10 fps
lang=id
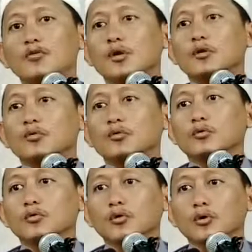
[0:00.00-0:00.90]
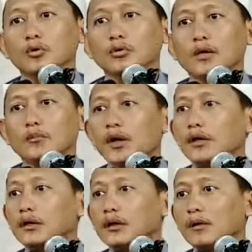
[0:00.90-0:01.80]
mungkin itu tanpa
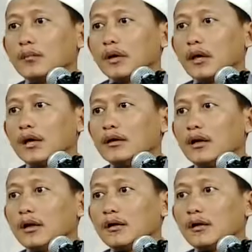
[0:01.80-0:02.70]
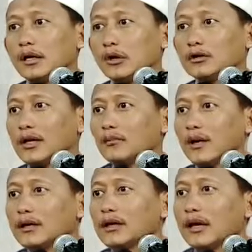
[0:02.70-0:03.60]
iklan. Mana ada radio
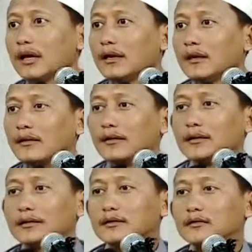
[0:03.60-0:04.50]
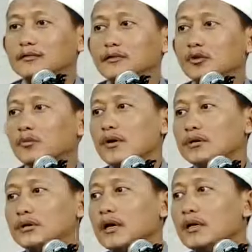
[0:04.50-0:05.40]
tanpa iklan? Itu
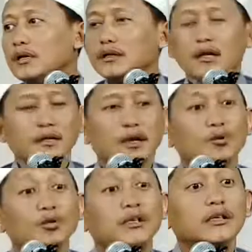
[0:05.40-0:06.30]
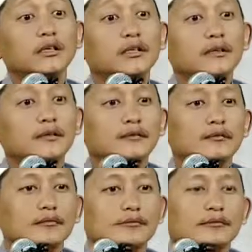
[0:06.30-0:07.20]
pasti dananya dari Yahudi.
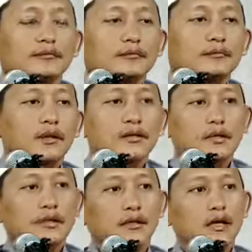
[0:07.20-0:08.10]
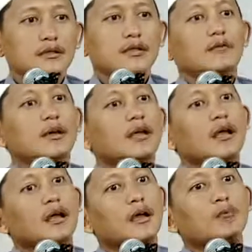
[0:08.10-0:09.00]
Pas kita tanya mana
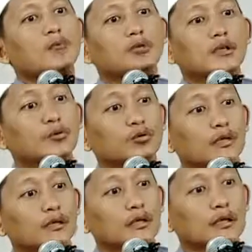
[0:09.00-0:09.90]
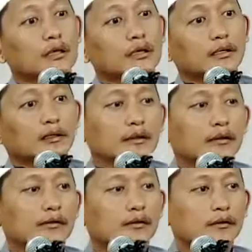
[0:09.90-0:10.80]
bukti-buktinya,
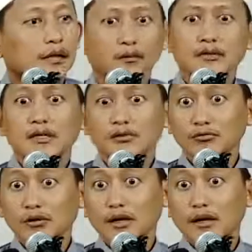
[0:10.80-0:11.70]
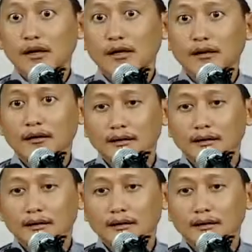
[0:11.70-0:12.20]
nggak bisa juga.